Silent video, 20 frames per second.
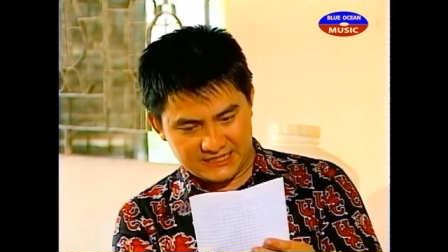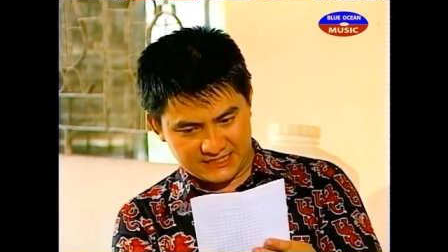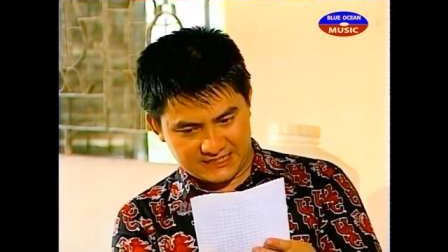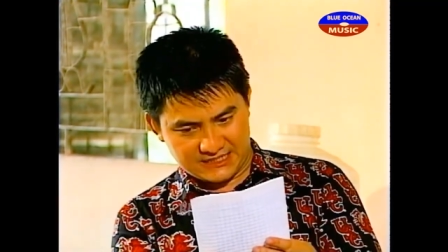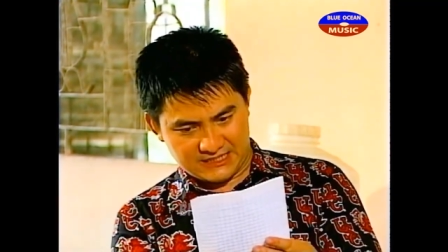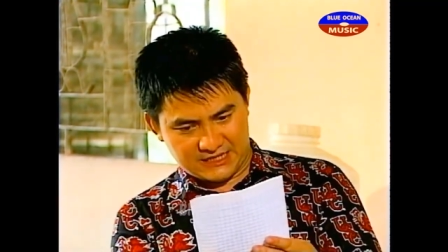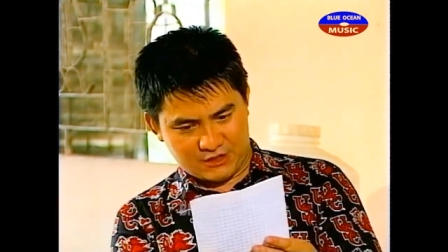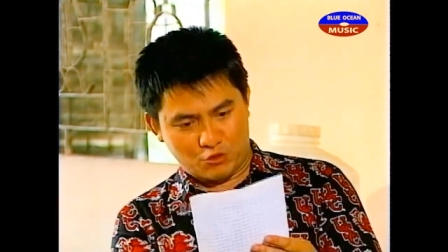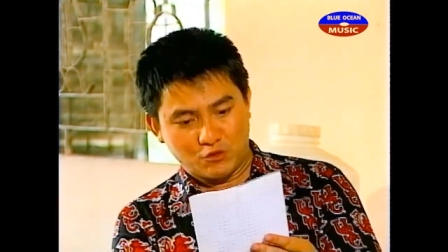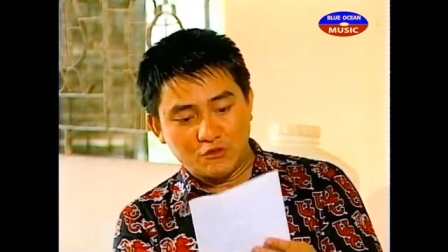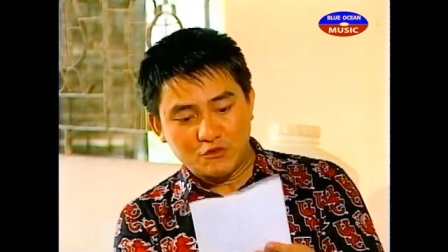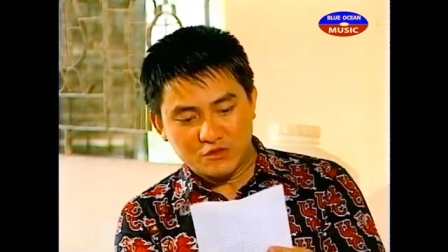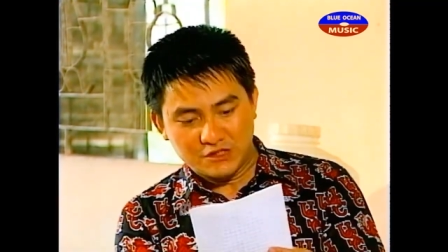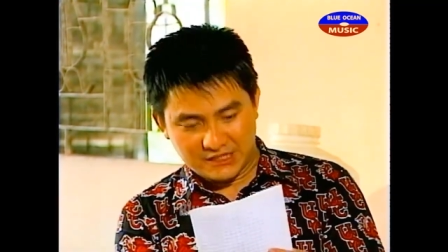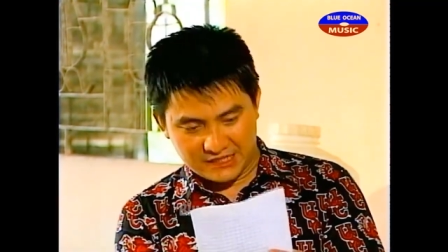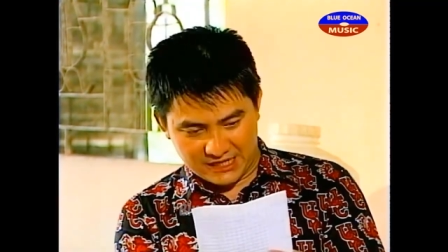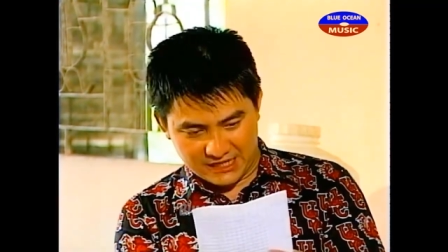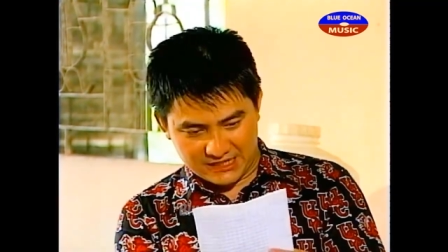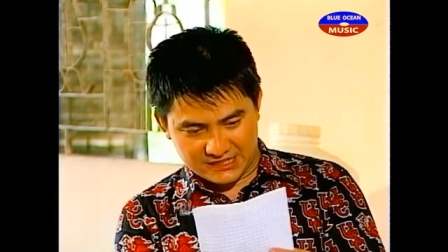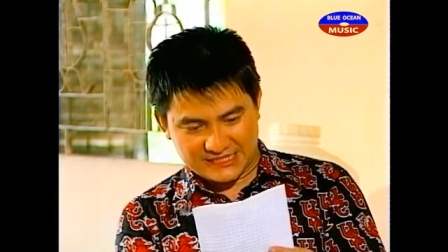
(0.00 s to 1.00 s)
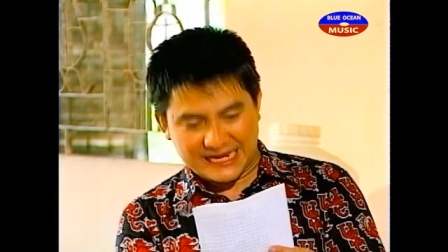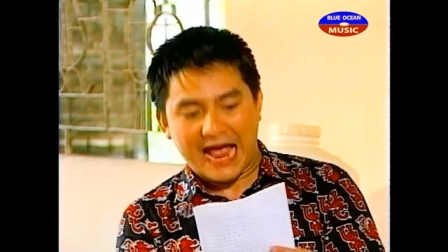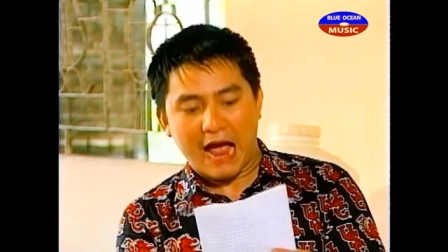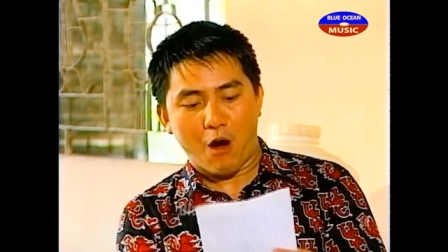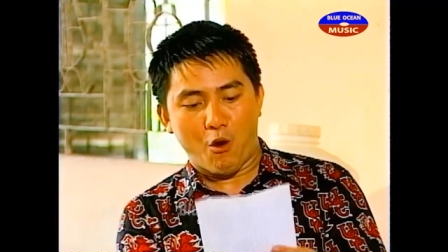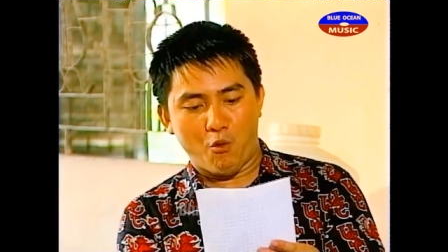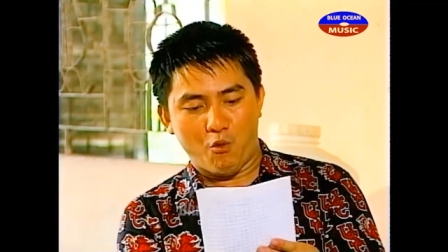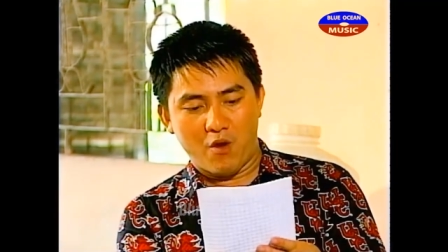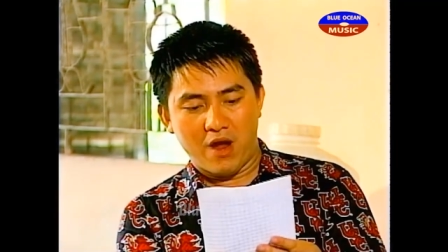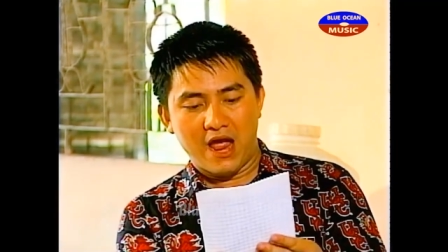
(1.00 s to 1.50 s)
Dậu,
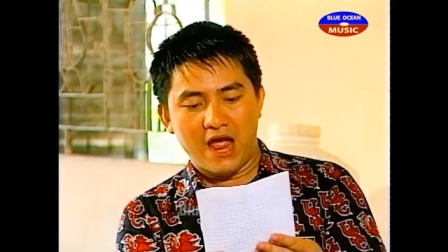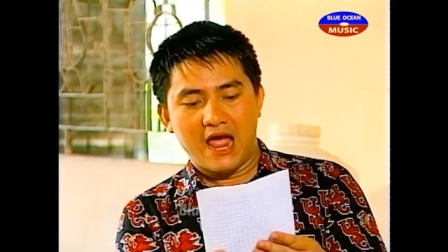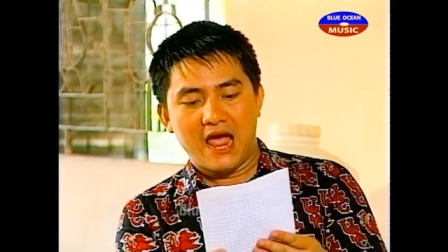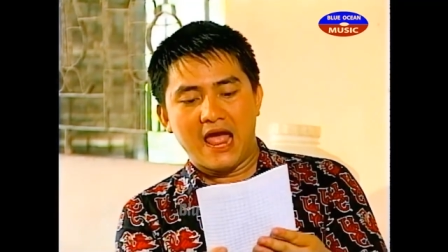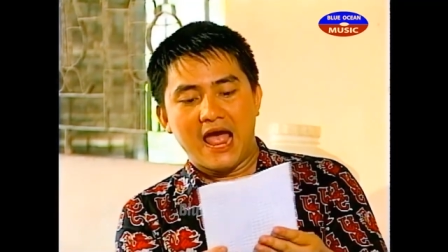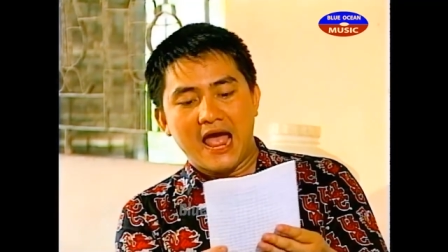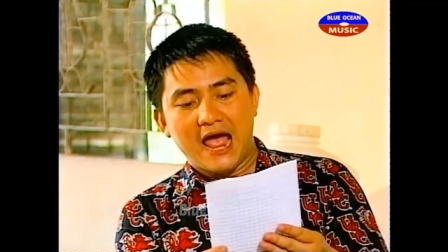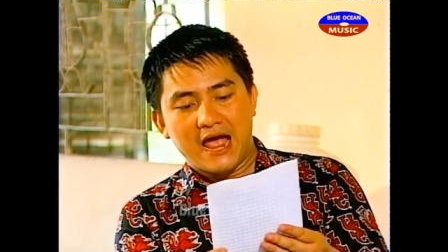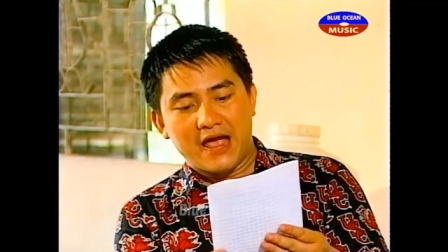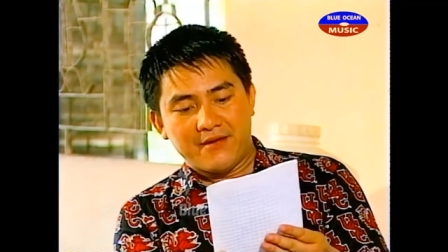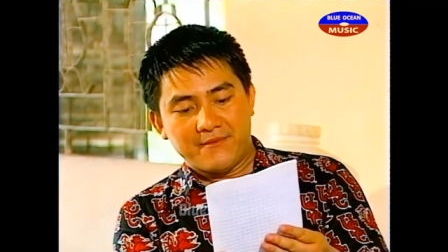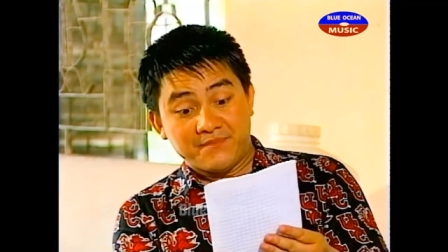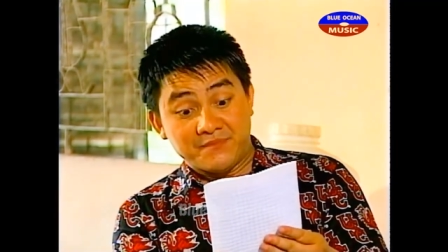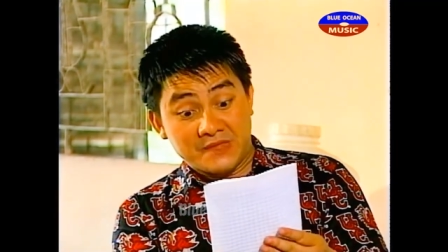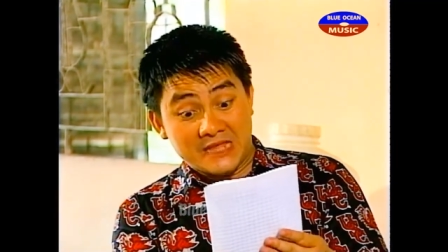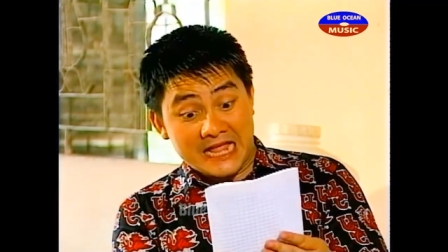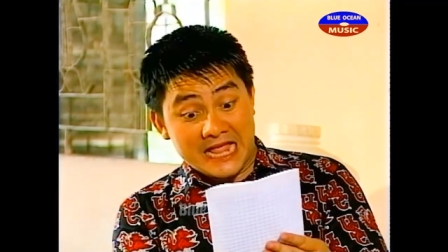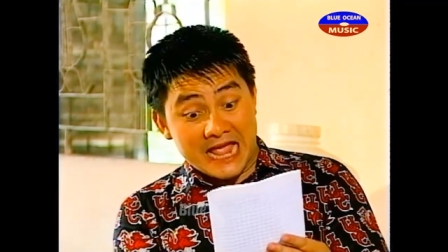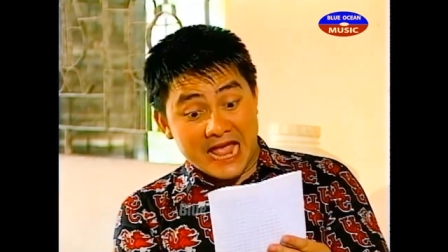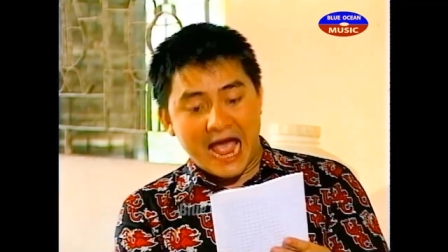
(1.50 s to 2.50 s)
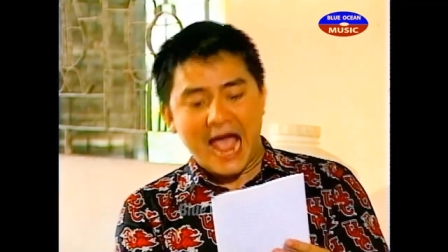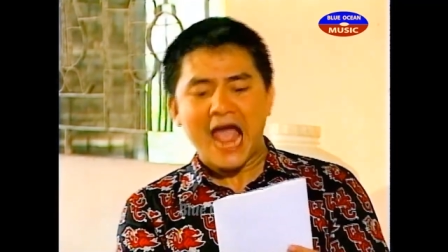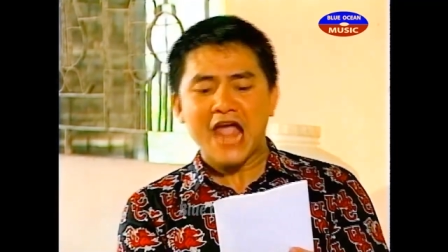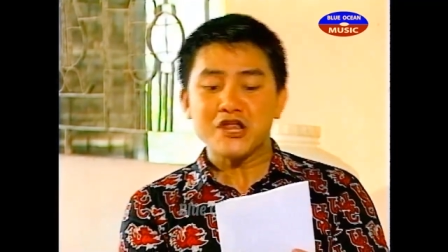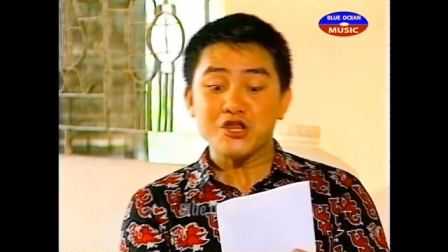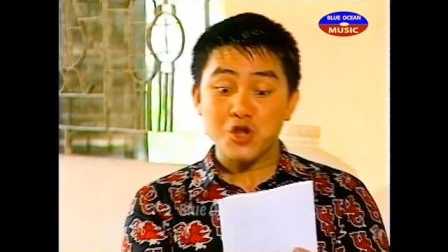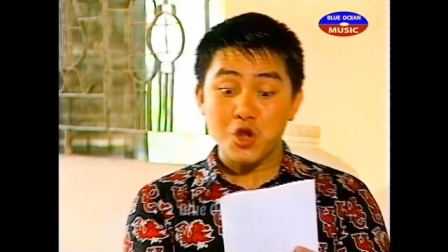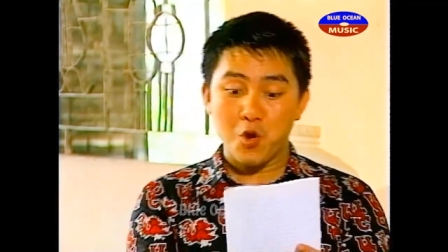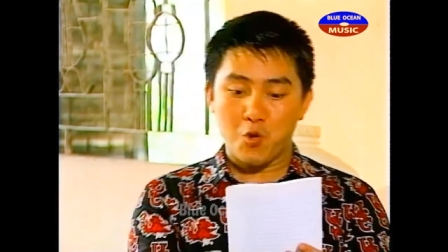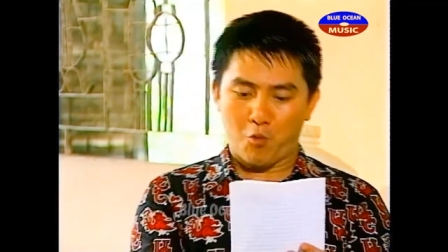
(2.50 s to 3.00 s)
xạo. ừ.
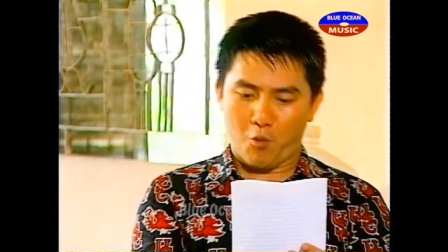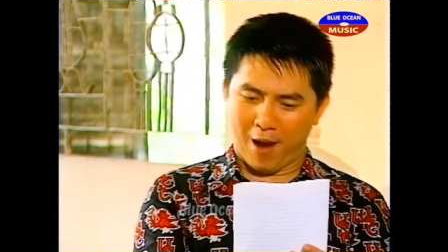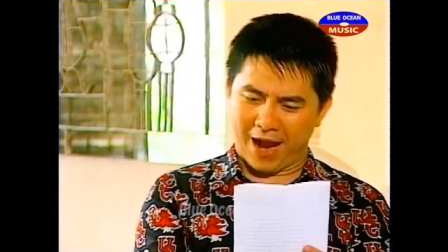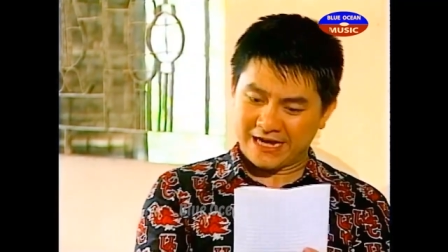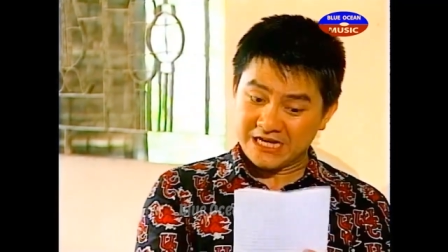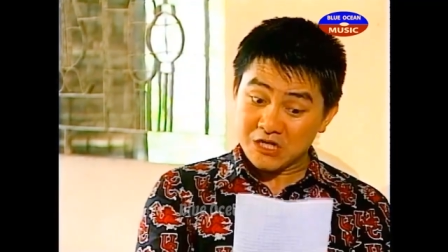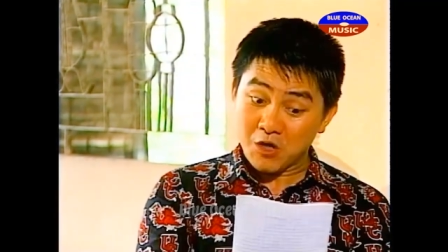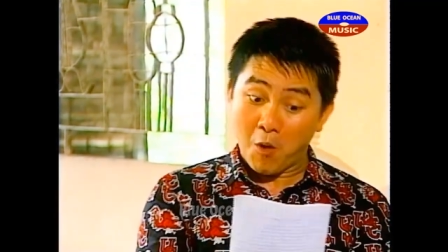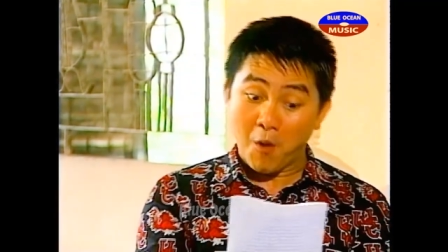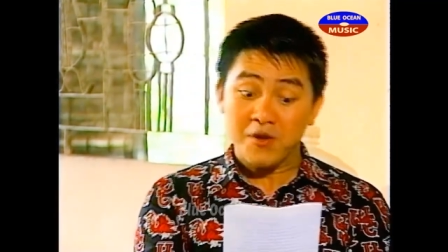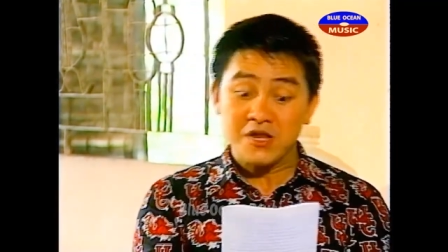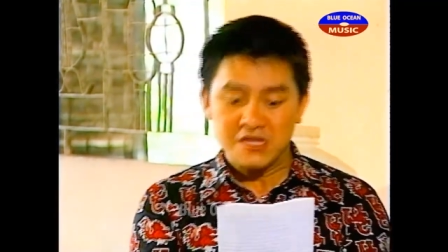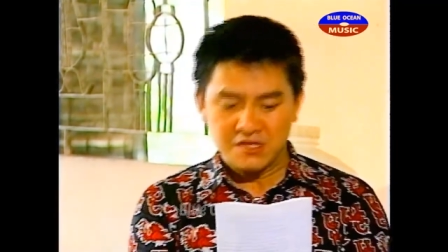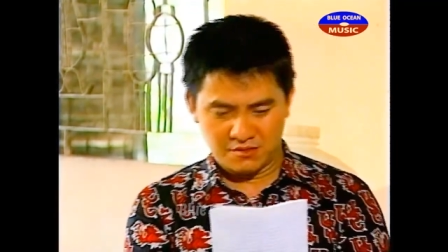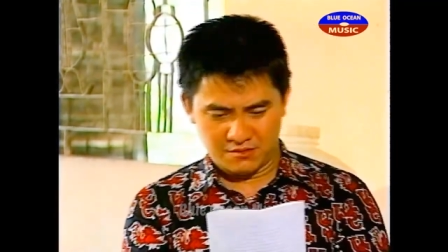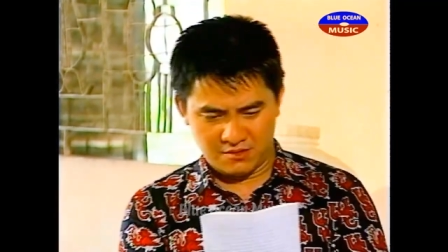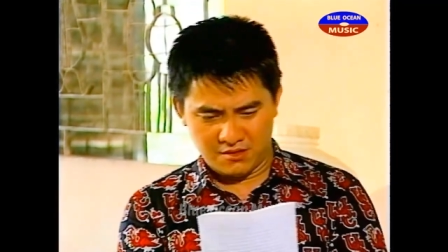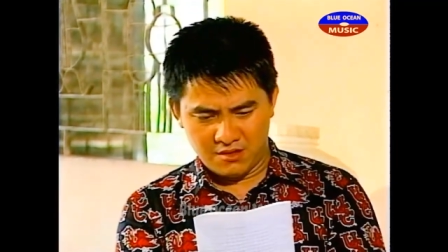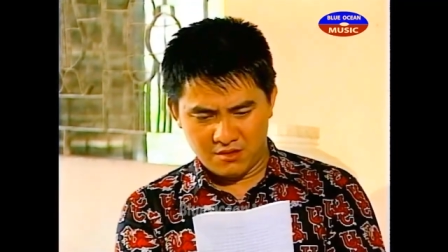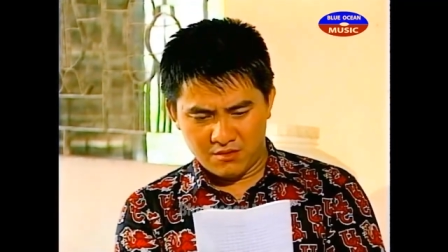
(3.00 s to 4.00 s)
Hai điều khoản nói trên,